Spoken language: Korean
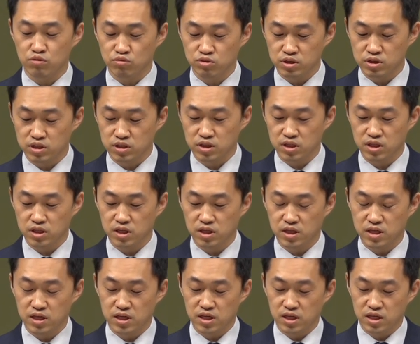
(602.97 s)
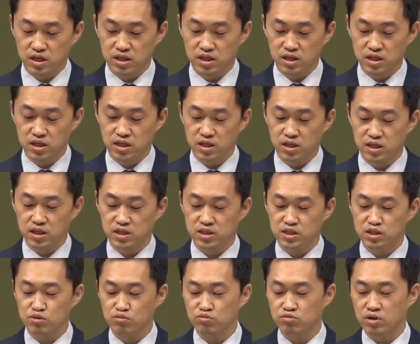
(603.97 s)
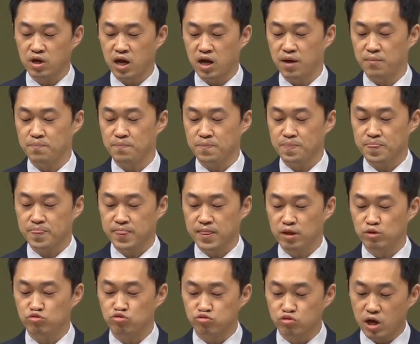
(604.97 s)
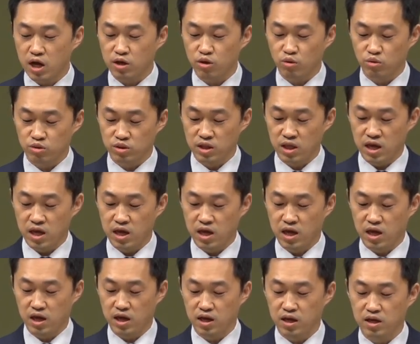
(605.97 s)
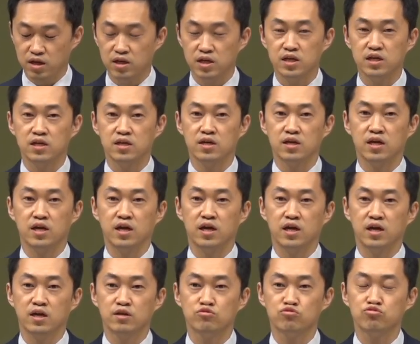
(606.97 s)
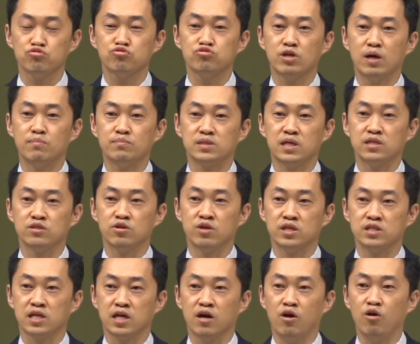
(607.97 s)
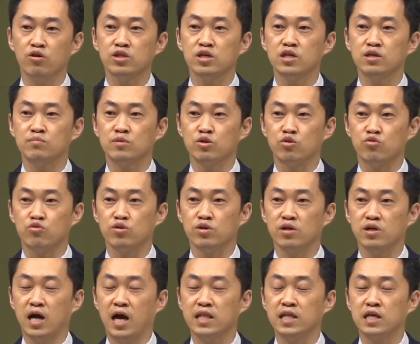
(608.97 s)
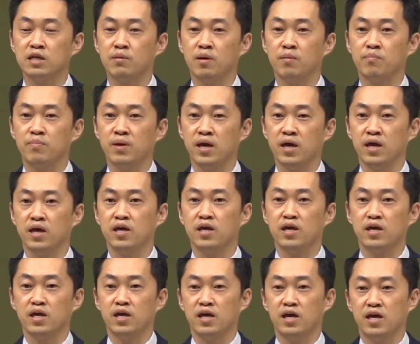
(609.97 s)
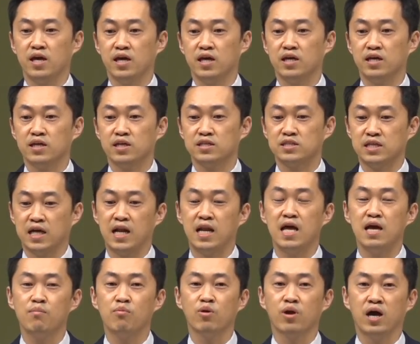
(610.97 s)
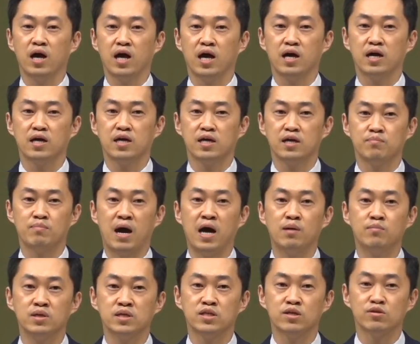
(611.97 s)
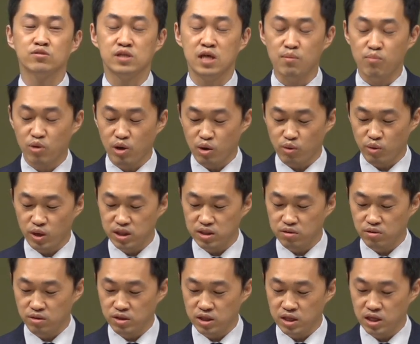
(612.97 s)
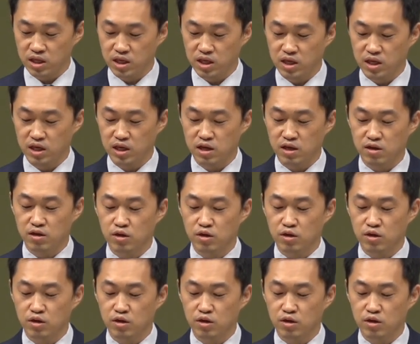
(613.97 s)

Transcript: 이유는 이 친구가 중학교 때 추수감사절에 제가 헌금을 하나님 앞에 예, 잘 해보라 마음을 들여서 해보라고 했더니